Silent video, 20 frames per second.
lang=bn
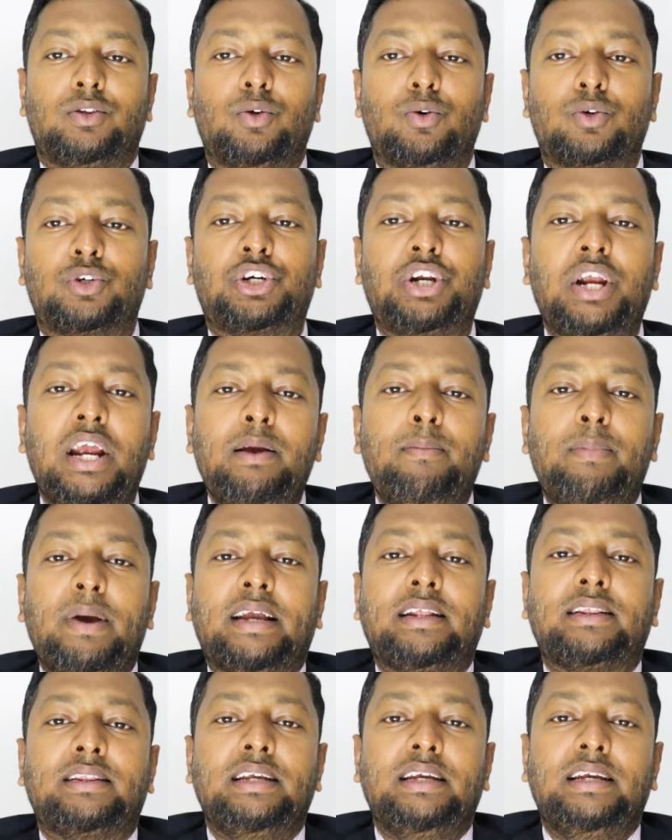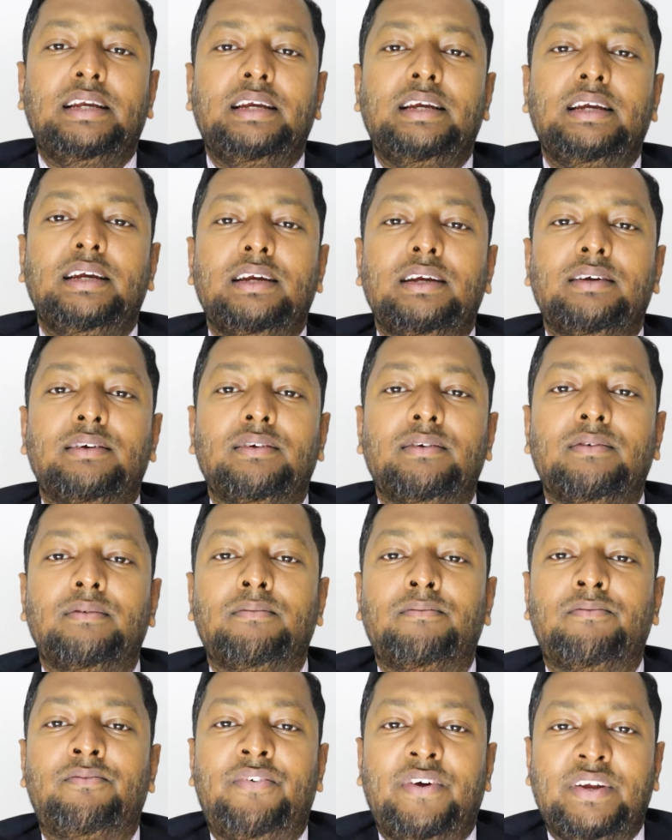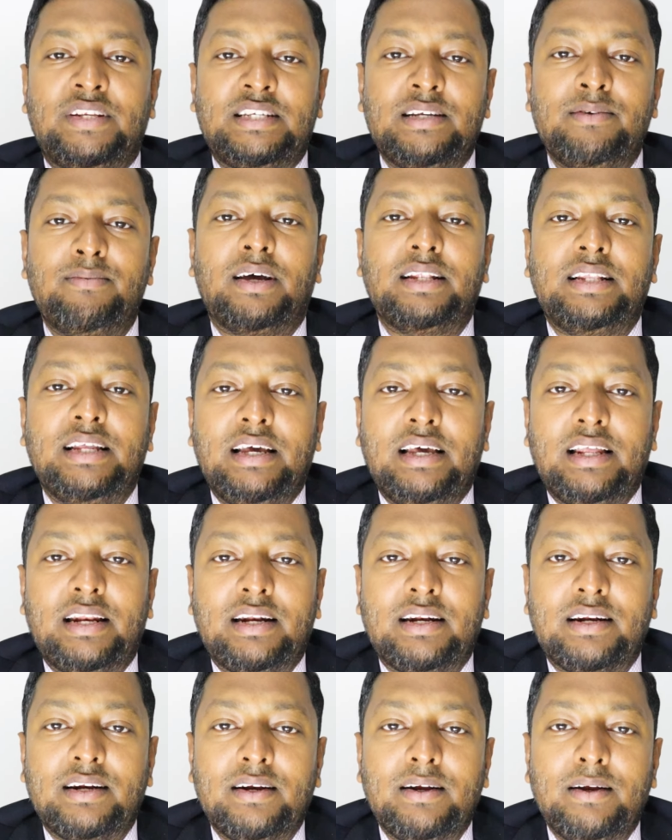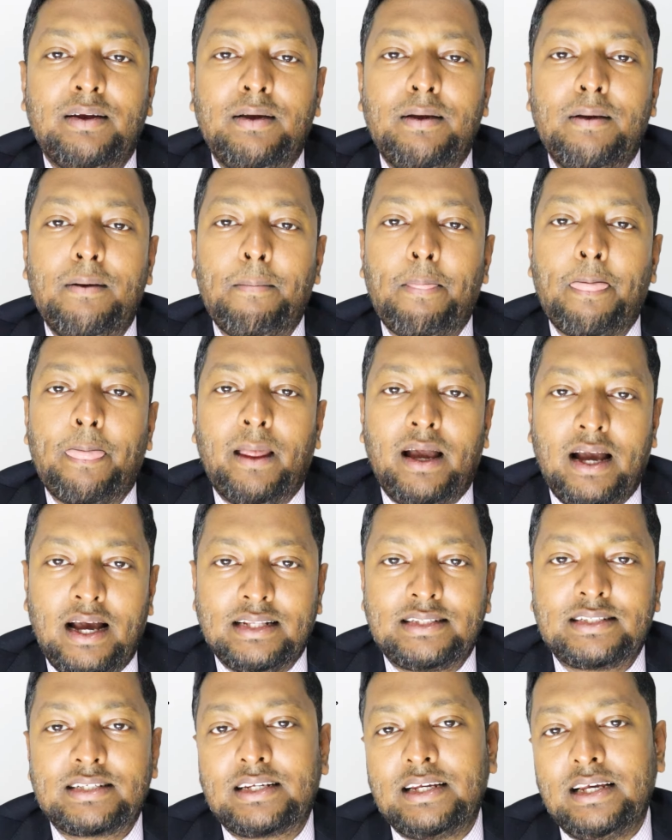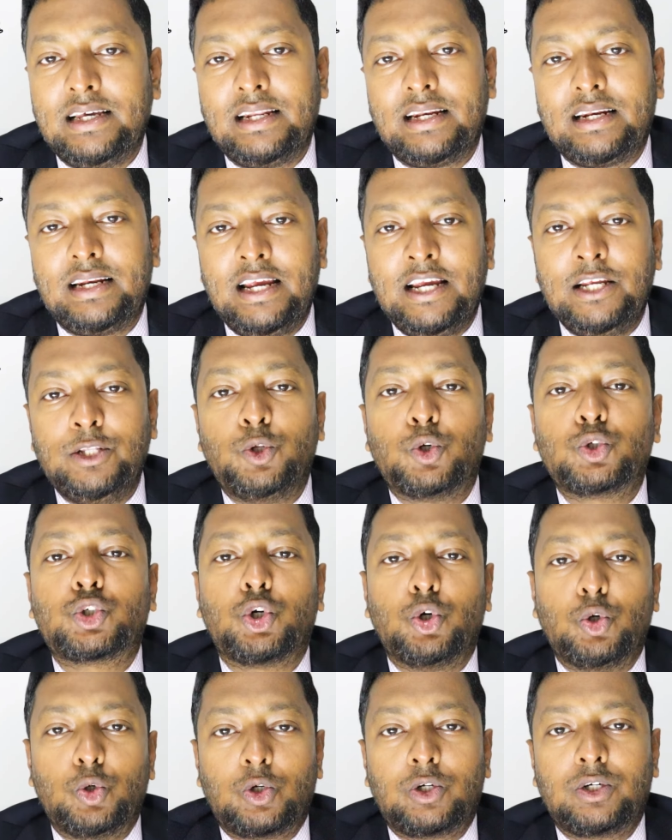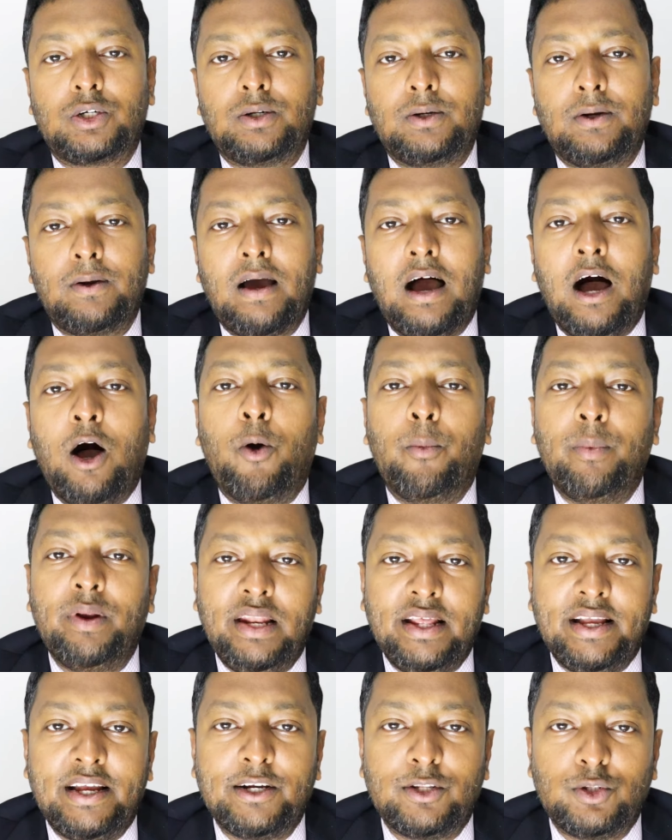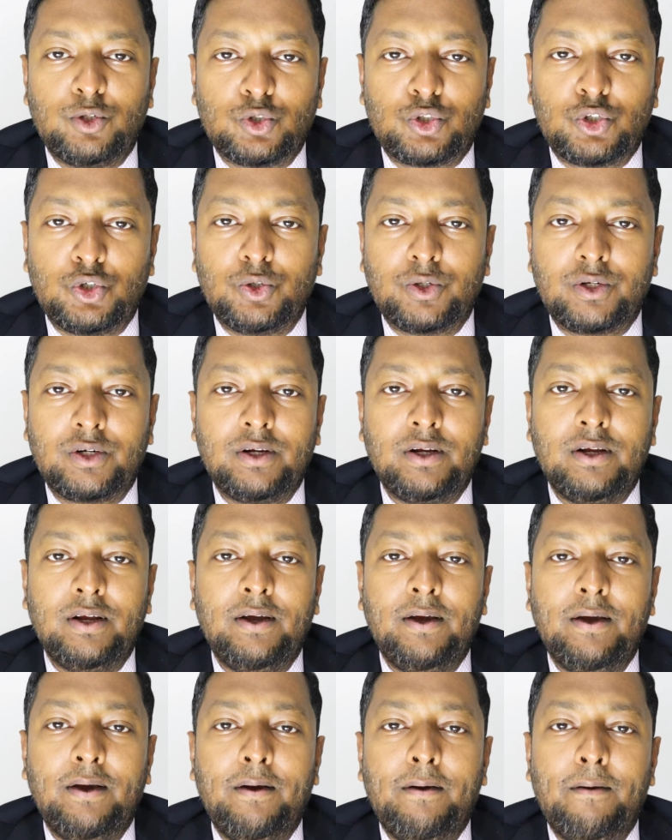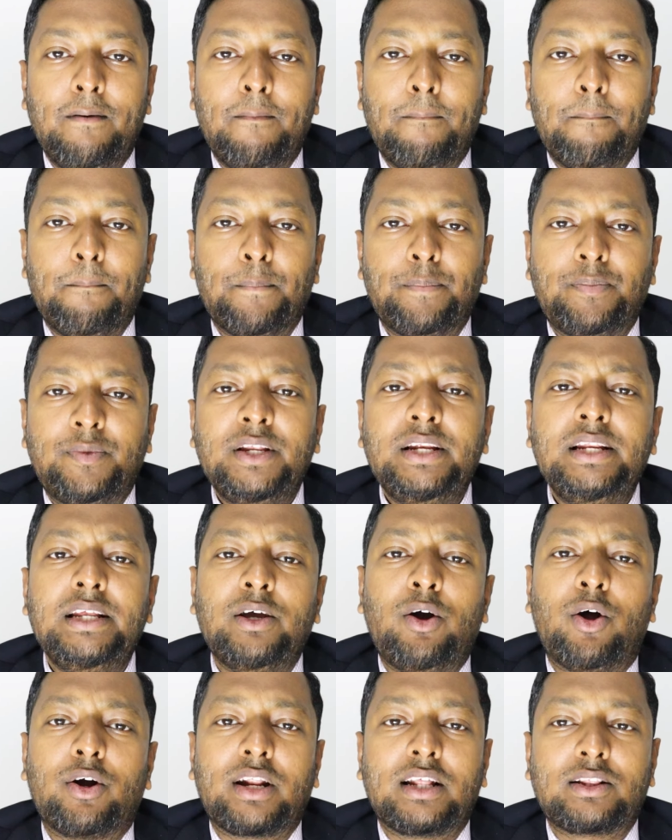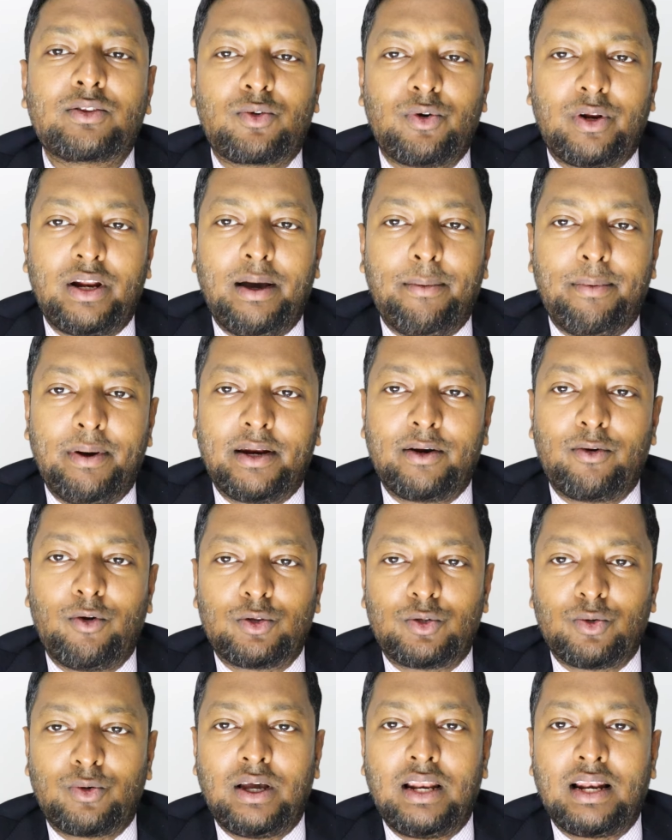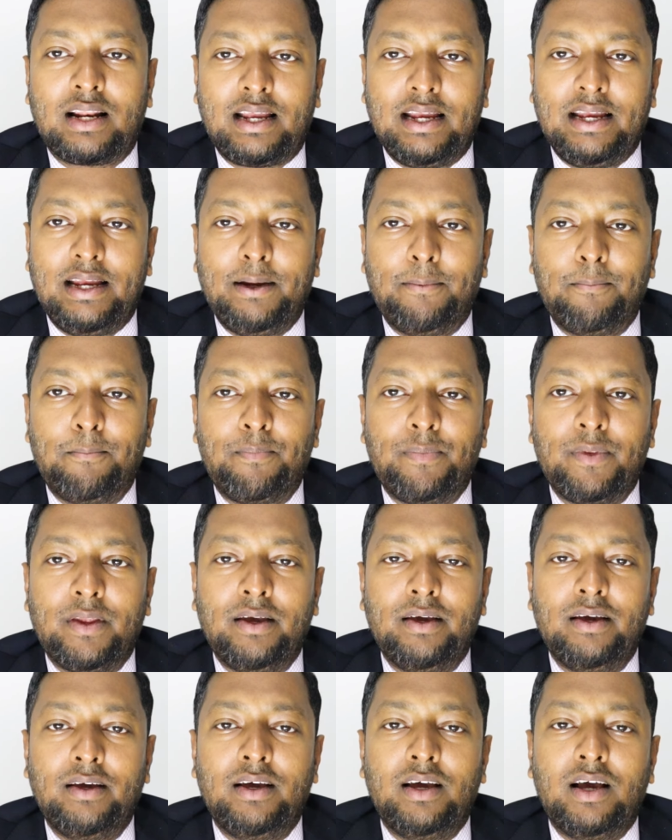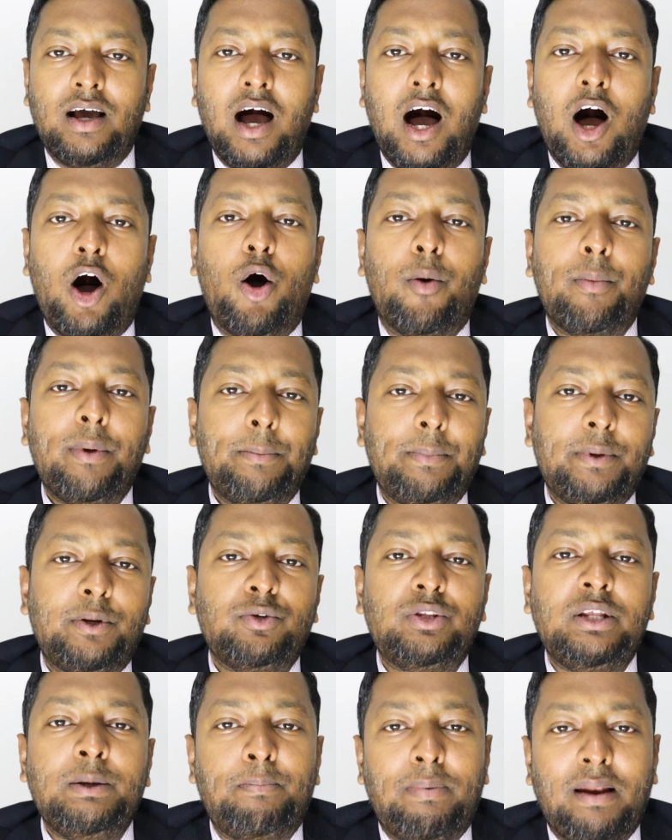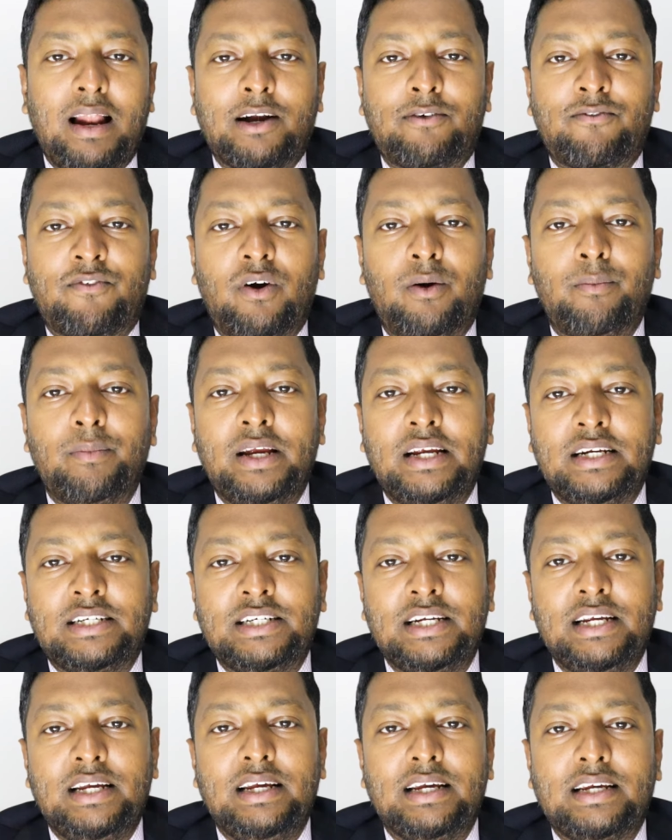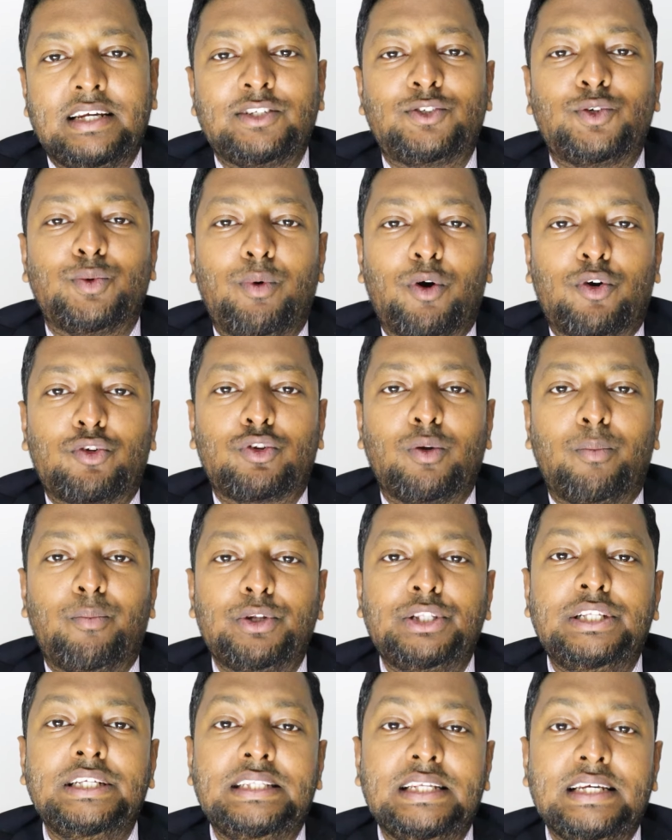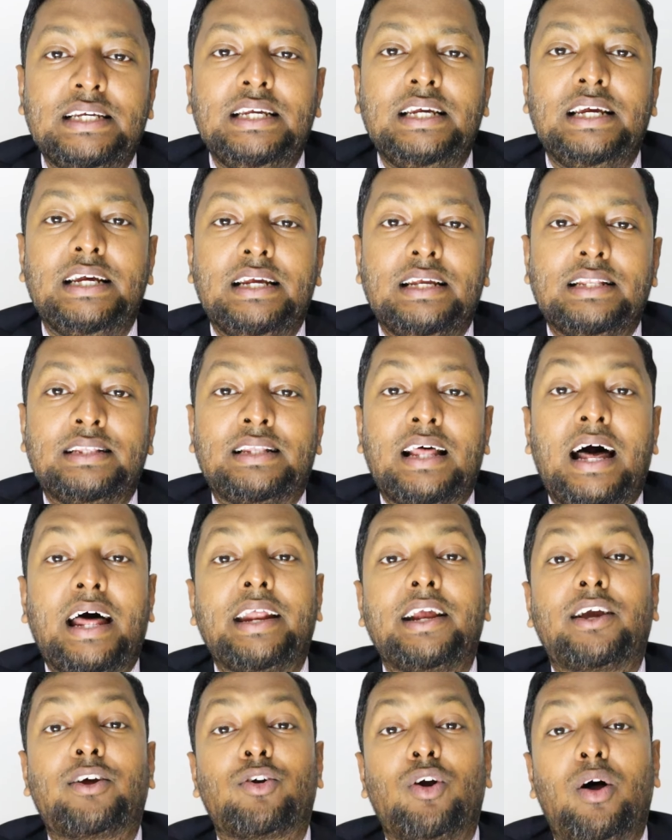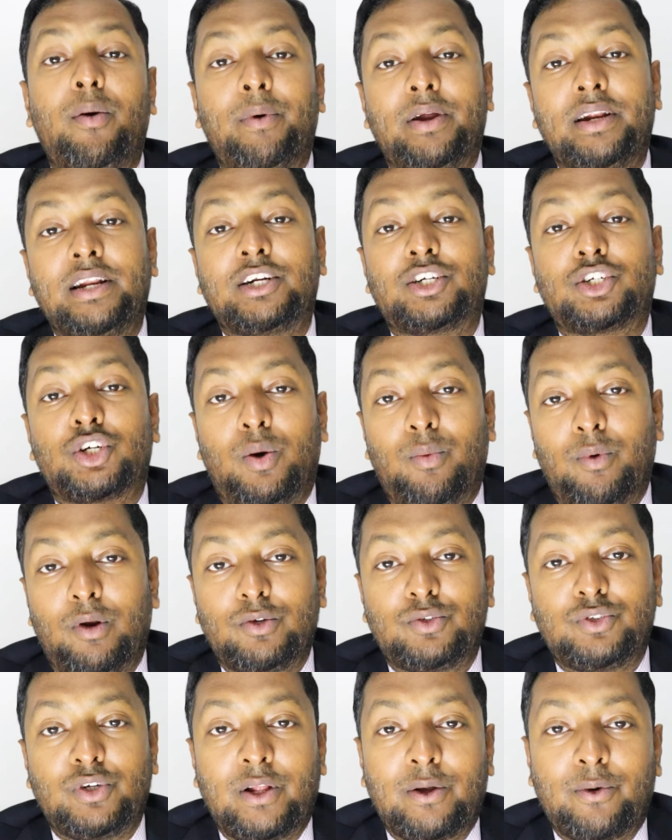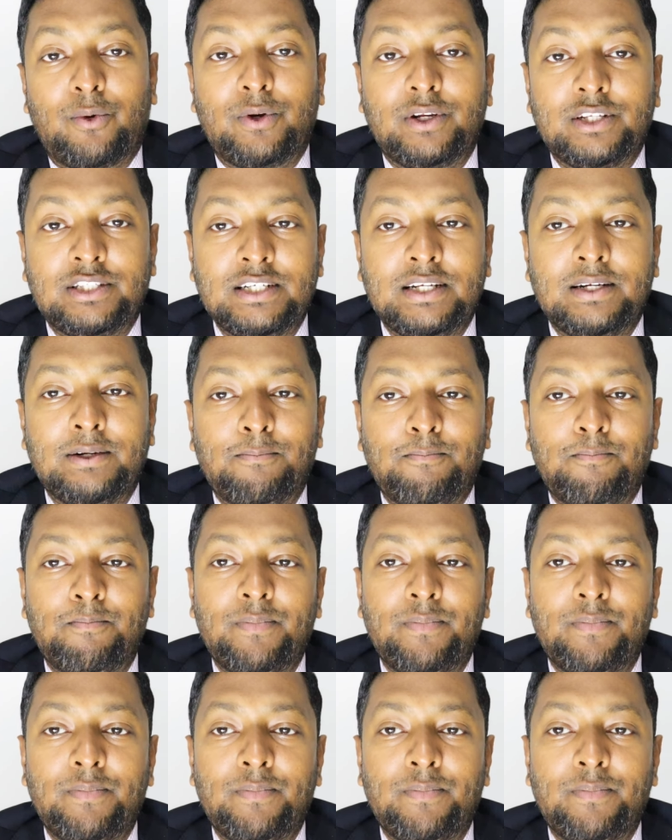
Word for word: তো সেই ব্যক্তি ফেসিবাদের আজকের এই দোসর আওয়ামী লীগের দোসর তিনি হঠাৎ করে আবার গতকালকে আওয়ামী বিরোধী প্ল্যাটফর্মে এসে কিছু বক্তব্য দিতে গিয়ে তারেক রহমানের সমালোচনা করেছেন